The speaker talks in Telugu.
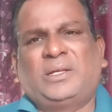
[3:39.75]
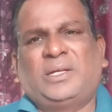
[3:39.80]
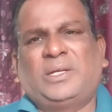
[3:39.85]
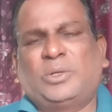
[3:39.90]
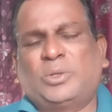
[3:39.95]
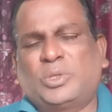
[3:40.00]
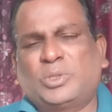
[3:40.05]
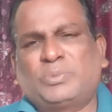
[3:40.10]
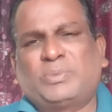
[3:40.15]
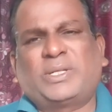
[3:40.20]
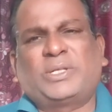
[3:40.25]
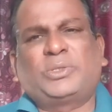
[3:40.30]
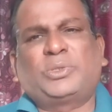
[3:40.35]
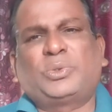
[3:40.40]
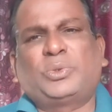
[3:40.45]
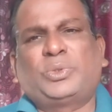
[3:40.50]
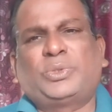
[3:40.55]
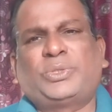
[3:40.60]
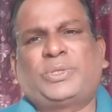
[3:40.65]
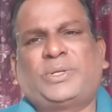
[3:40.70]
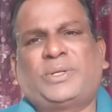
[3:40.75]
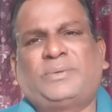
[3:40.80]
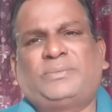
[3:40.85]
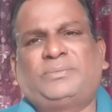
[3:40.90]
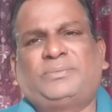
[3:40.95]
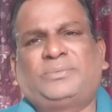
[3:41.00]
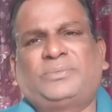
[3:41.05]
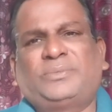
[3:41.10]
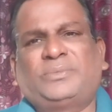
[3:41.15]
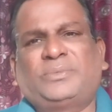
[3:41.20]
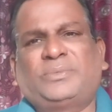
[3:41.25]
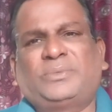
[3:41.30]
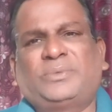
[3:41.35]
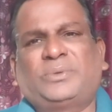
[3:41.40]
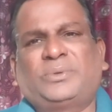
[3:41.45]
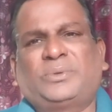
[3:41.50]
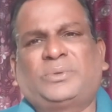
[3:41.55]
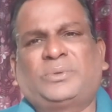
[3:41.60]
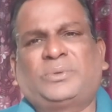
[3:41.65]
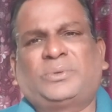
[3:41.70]
ఈరోజు మనం చూస్తున్నాం
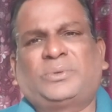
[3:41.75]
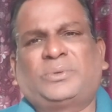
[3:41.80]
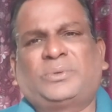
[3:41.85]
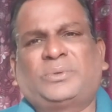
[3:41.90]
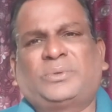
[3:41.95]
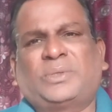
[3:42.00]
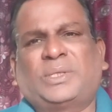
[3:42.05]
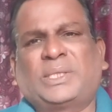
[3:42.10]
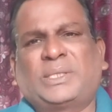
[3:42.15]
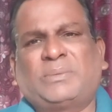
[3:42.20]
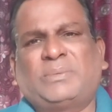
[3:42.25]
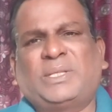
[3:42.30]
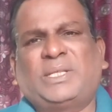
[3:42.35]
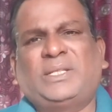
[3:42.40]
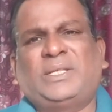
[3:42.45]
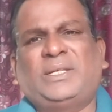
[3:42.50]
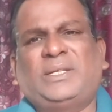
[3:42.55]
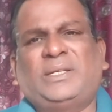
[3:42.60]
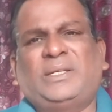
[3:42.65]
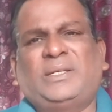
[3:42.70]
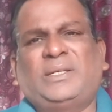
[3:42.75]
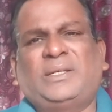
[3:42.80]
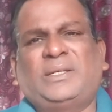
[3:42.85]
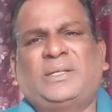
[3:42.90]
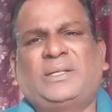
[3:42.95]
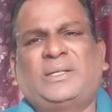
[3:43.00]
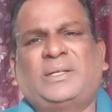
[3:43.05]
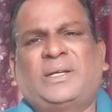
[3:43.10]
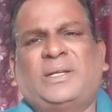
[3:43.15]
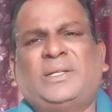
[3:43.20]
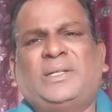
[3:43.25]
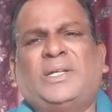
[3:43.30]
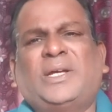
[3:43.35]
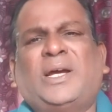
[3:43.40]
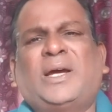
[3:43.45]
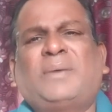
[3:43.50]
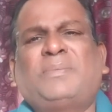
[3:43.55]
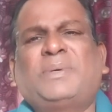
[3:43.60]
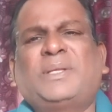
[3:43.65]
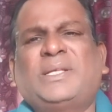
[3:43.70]
కొంతమంది
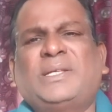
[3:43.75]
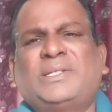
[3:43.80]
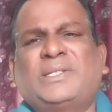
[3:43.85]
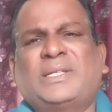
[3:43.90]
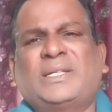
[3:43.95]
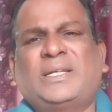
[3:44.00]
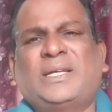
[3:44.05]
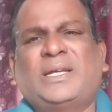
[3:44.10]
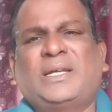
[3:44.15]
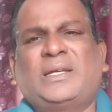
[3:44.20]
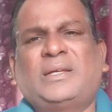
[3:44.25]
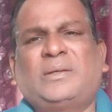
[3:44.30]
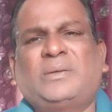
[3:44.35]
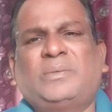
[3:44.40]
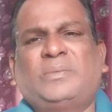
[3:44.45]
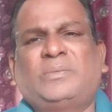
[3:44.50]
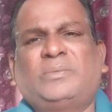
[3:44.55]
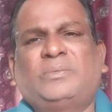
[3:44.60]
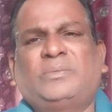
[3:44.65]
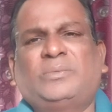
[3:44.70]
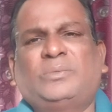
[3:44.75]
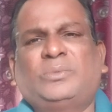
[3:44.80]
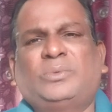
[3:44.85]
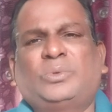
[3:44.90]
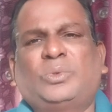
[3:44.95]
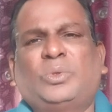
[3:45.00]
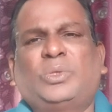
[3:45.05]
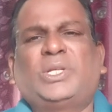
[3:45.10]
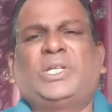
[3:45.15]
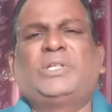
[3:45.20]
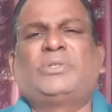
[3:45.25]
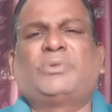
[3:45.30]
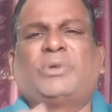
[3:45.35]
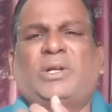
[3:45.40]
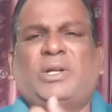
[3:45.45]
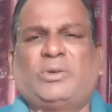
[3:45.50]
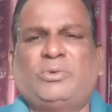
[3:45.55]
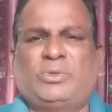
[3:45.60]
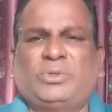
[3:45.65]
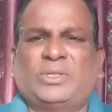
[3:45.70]
అన్యాపదేశంగా
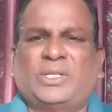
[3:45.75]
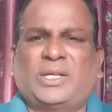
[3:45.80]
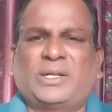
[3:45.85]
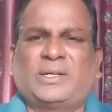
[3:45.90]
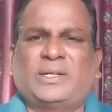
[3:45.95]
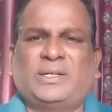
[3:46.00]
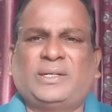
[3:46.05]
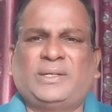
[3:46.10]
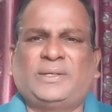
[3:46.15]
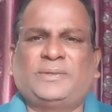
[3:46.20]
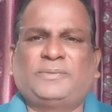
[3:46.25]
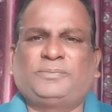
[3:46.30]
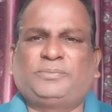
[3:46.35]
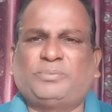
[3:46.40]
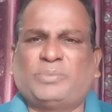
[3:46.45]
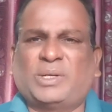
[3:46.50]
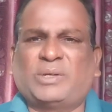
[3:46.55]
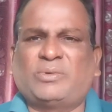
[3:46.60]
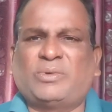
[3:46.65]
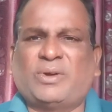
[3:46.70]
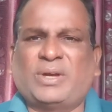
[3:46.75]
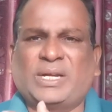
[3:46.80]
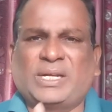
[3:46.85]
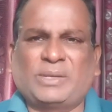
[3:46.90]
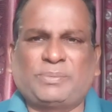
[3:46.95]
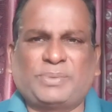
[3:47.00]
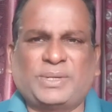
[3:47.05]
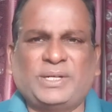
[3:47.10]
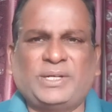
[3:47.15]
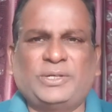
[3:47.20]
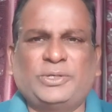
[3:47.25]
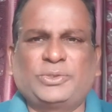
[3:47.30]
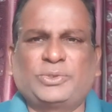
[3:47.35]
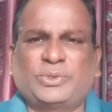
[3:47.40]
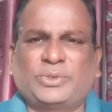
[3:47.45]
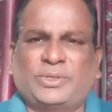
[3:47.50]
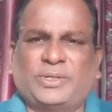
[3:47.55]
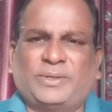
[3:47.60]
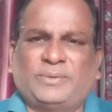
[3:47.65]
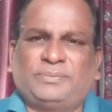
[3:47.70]
కోటీశ్వర్లు అవుతున్నారని మనం వాళ్ళకి పడి
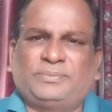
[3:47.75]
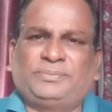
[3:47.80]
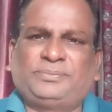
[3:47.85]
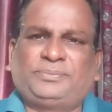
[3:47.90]
అడుస్తున్నాం